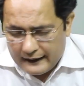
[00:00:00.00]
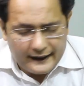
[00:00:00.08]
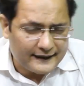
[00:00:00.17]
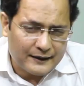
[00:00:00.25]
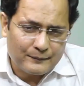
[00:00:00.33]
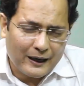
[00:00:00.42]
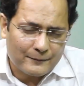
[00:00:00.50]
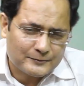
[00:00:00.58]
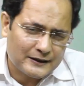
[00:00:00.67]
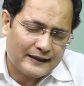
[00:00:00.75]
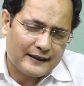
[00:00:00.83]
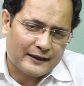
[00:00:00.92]
लेकिन मैं
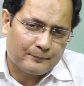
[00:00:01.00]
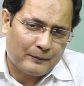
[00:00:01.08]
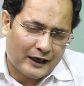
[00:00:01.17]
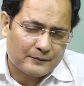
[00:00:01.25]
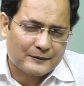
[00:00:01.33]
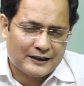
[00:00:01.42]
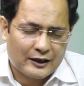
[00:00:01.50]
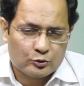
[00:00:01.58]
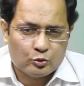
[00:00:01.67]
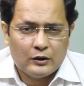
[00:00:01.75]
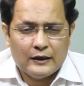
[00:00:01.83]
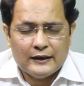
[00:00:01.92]
आपसे एक बात बता
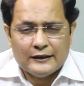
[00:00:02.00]
दूं